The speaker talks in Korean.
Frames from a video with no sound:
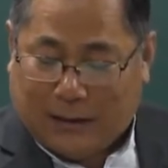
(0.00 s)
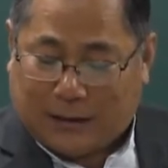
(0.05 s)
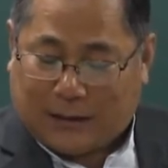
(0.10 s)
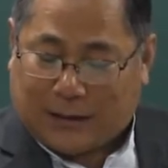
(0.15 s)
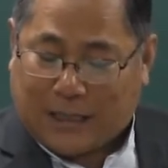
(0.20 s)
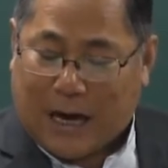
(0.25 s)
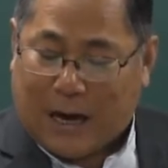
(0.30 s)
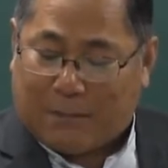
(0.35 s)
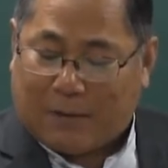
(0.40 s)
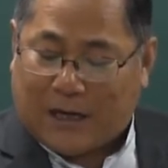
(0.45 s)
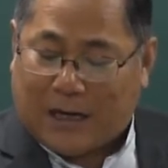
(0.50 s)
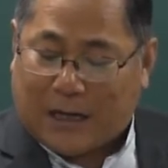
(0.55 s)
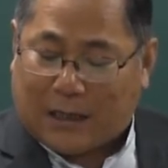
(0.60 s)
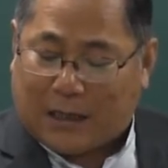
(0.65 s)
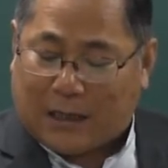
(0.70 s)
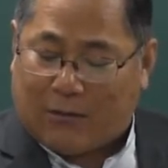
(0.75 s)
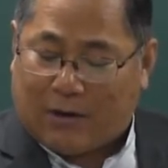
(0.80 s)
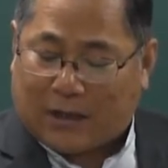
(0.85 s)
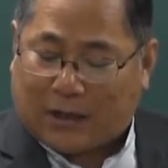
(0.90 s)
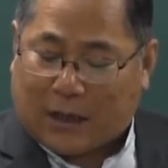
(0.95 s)

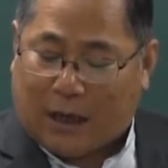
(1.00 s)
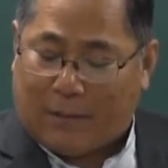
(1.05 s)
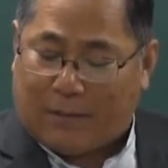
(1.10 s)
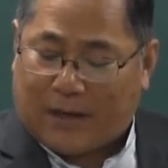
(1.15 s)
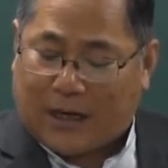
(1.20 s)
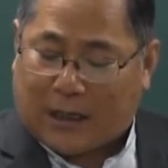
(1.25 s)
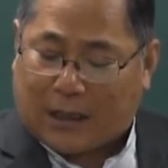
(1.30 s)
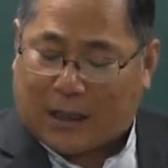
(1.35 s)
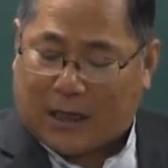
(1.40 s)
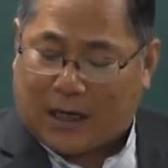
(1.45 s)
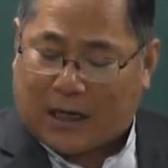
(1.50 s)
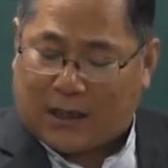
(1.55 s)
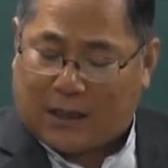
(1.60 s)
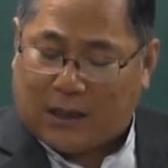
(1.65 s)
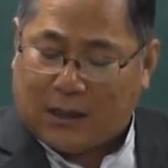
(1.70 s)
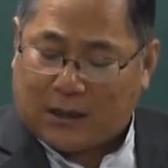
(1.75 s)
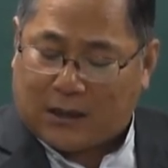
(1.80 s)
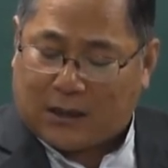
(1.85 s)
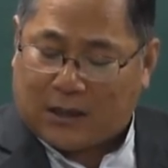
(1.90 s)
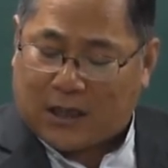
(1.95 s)
차변학계와 대변학계가
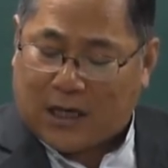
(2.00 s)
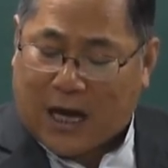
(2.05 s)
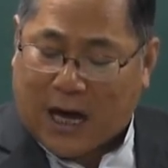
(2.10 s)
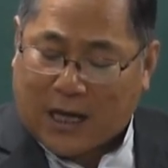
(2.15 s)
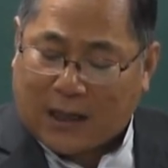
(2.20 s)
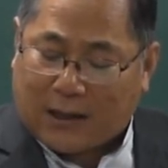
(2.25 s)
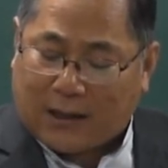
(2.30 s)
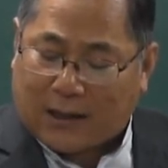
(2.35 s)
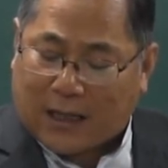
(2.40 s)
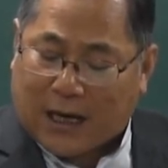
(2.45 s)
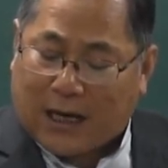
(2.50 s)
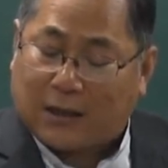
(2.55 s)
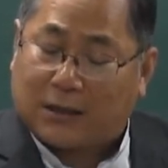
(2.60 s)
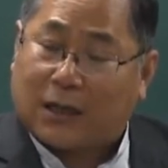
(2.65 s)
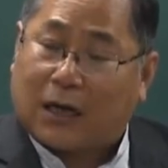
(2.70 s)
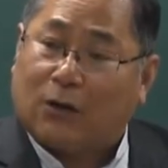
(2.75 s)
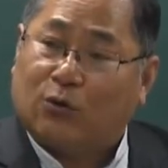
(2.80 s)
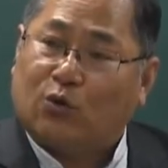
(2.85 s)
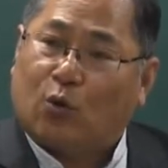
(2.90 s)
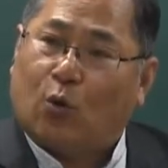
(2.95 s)
일치한다
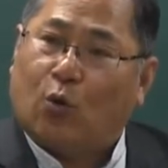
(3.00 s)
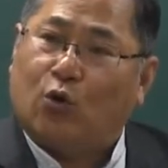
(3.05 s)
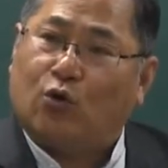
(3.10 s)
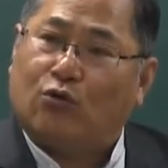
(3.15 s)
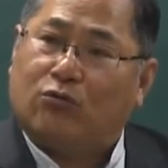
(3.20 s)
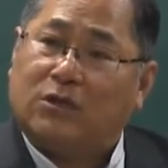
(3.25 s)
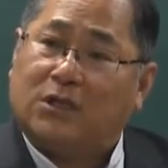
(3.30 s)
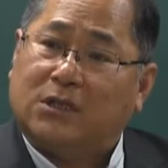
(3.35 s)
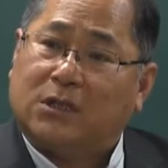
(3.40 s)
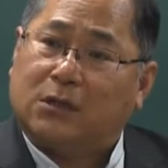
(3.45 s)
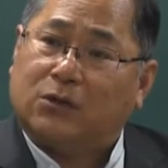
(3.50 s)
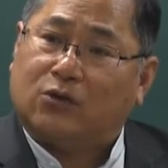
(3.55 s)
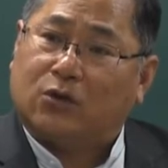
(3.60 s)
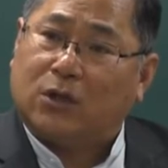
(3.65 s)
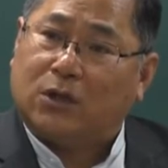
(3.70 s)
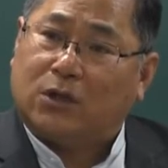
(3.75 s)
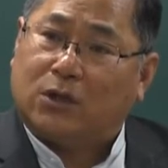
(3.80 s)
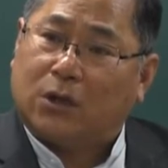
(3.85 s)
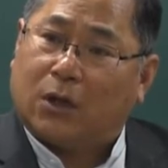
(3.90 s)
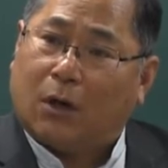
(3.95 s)
하더라도 오류 있을 수
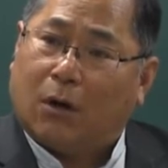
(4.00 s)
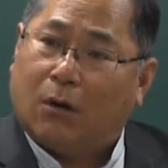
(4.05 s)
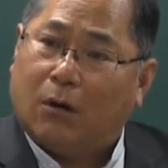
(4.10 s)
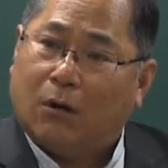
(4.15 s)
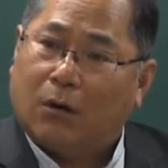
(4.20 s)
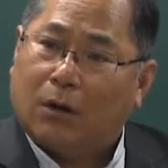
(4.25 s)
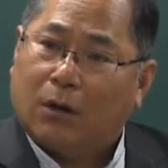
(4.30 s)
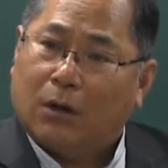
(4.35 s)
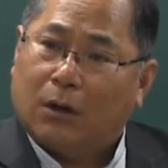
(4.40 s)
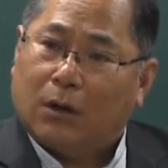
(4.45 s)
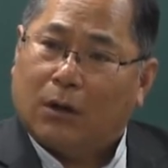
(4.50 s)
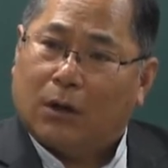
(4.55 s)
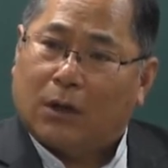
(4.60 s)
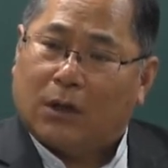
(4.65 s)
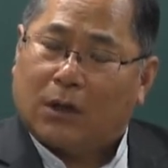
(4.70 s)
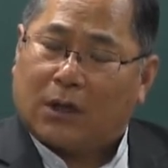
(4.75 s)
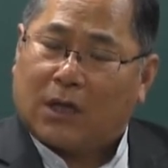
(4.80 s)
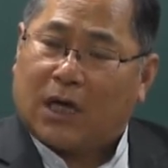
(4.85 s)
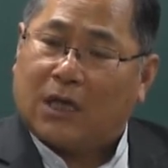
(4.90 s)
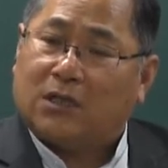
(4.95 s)
있죠.
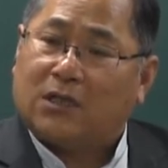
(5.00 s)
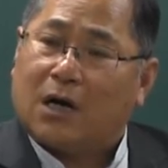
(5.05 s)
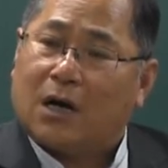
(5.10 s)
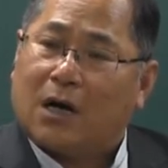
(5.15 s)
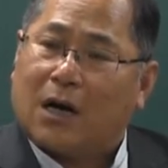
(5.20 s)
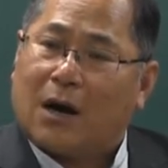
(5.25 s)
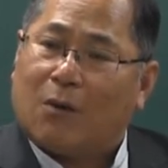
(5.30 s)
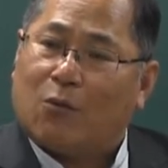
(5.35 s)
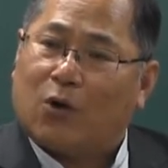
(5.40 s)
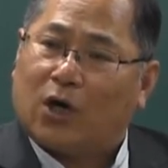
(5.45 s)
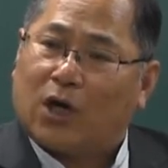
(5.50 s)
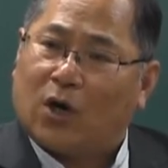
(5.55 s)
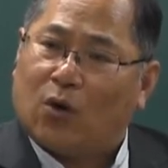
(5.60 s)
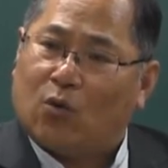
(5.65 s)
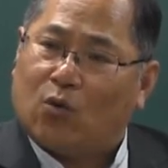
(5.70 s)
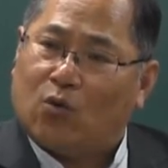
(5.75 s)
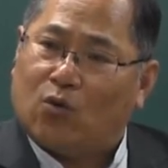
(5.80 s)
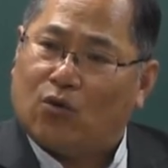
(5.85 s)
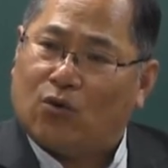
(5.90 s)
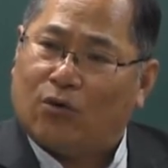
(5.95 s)
개정 과목의
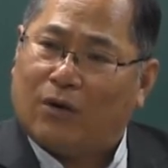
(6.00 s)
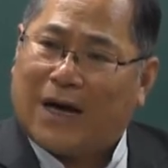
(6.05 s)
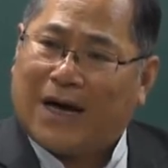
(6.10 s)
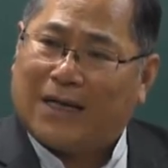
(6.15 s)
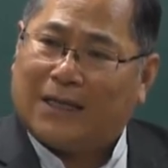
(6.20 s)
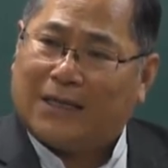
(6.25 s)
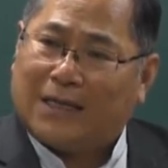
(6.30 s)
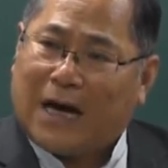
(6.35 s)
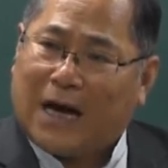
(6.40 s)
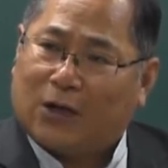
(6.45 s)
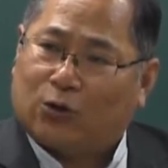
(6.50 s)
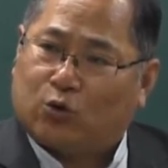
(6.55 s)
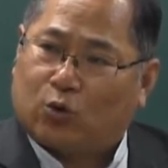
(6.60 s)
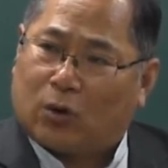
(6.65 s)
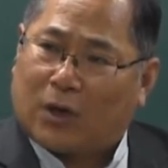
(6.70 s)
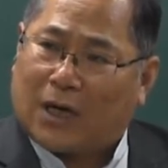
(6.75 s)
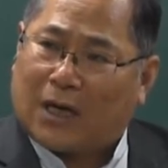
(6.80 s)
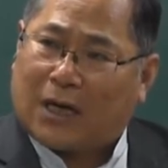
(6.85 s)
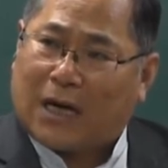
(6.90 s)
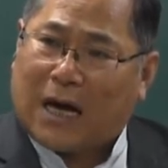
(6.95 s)
오류나
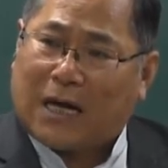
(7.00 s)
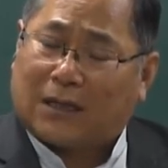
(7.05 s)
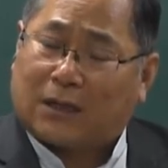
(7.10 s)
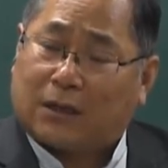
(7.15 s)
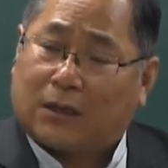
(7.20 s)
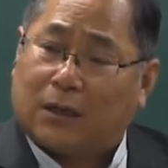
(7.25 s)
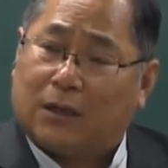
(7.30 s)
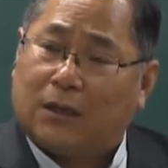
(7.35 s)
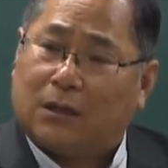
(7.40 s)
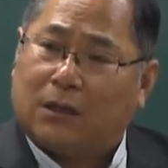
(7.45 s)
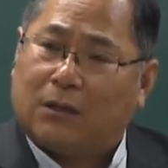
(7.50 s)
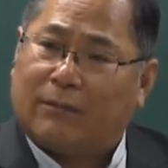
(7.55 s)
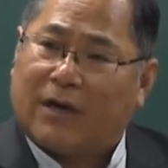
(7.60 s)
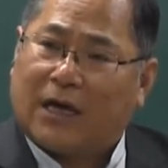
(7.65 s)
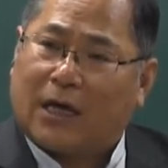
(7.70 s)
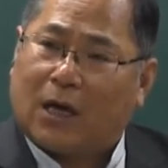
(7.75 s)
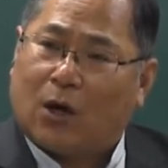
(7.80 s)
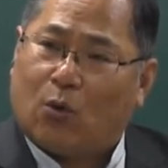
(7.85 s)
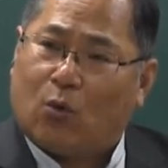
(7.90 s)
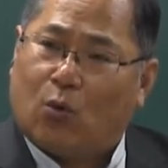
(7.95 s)
양쪽의 같은
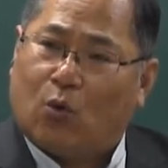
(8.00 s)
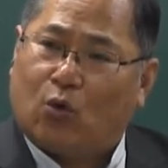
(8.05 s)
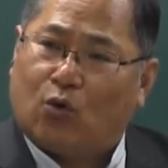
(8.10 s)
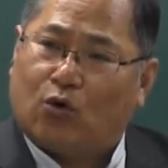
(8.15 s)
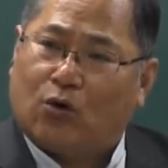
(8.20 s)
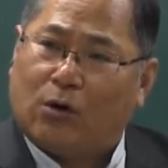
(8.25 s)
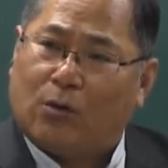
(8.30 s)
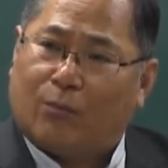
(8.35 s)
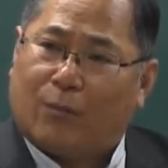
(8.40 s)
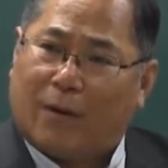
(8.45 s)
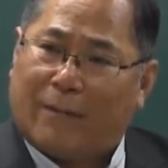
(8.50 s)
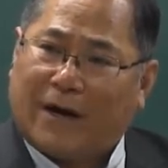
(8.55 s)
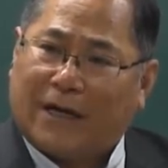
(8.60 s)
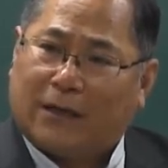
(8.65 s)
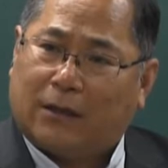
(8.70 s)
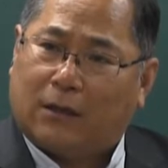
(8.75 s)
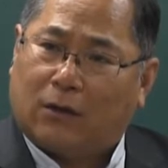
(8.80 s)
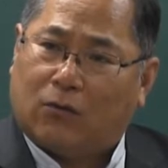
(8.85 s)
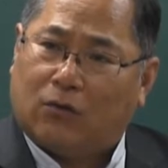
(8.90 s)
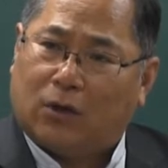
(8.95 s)
금액의 오류를
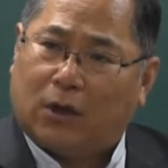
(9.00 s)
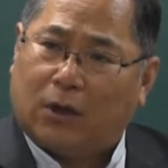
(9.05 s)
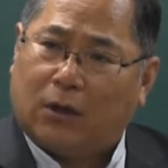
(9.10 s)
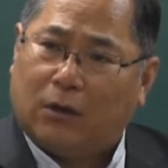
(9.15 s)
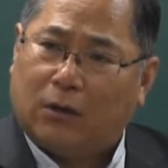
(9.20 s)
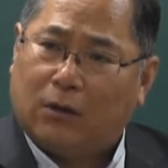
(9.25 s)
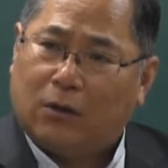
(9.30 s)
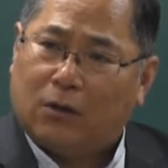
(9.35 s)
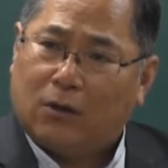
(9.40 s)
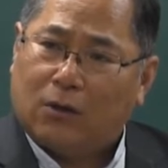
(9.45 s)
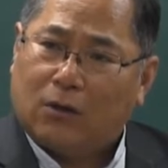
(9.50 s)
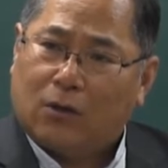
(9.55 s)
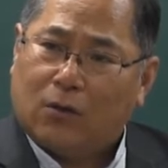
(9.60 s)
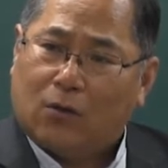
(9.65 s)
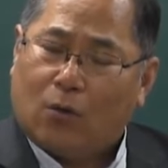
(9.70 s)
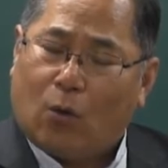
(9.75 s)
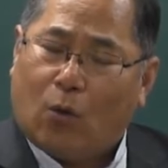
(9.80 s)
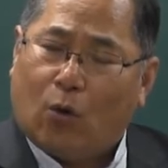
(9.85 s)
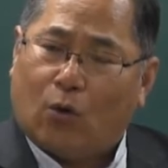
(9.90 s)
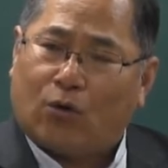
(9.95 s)
범한 경우는
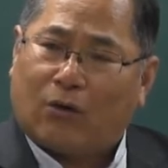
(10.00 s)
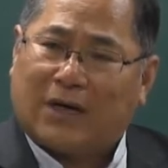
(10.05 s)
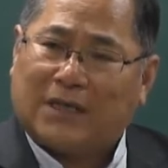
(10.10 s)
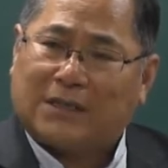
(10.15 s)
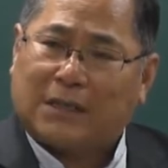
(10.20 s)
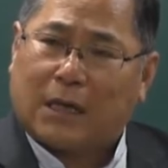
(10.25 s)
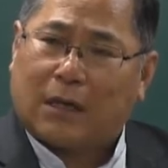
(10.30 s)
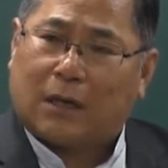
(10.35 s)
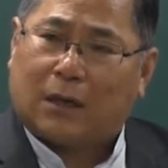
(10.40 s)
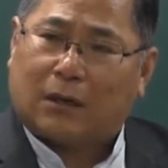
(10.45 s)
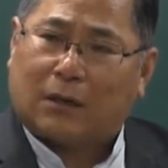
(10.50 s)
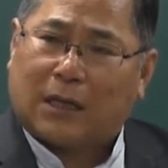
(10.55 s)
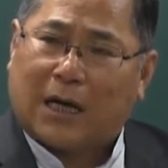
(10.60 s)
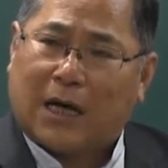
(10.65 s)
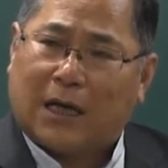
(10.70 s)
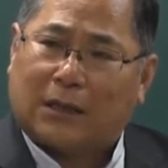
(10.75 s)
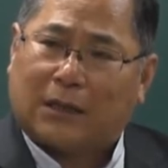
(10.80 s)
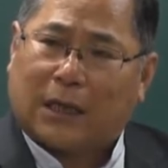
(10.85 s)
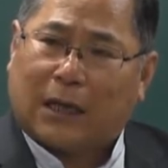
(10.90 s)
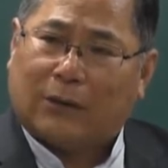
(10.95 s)
오류가 생겼다
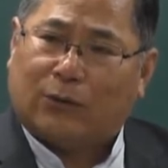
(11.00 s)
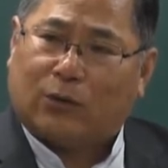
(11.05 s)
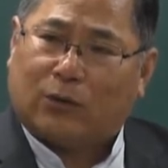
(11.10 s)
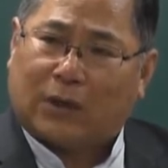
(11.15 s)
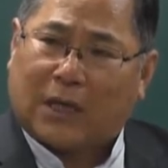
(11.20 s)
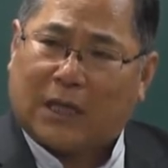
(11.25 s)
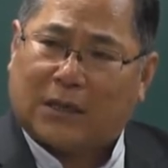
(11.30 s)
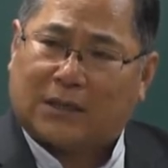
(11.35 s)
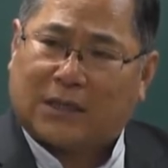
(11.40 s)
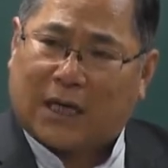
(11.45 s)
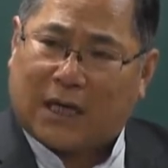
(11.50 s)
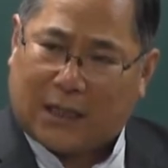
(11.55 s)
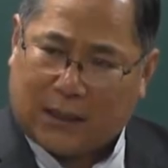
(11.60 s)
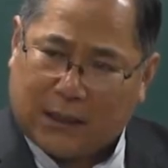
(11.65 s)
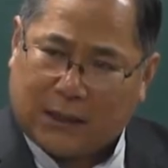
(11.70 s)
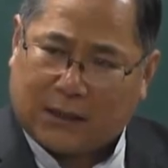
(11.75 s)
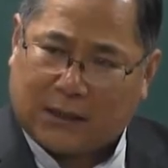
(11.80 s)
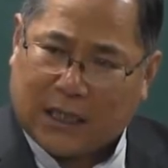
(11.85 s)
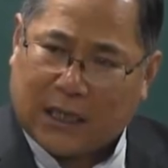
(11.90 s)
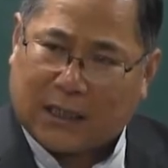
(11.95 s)
하더라도 대체가
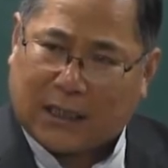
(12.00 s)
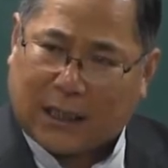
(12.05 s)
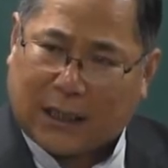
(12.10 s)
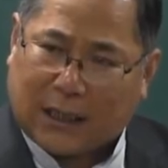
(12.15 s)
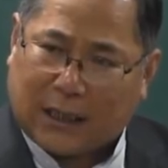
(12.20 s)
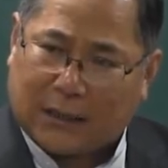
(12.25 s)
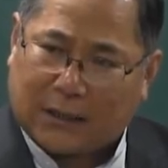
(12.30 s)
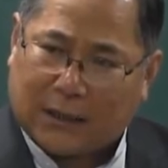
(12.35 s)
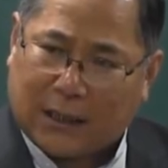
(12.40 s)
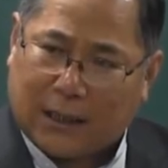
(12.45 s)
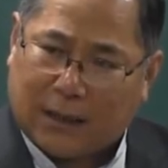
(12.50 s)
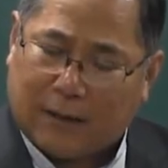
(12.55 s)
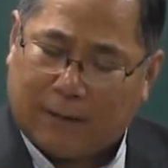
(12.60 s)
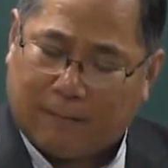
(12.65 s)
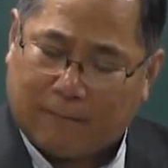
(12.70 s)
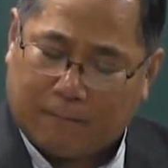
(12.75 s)
일치한다 그랬잖아요.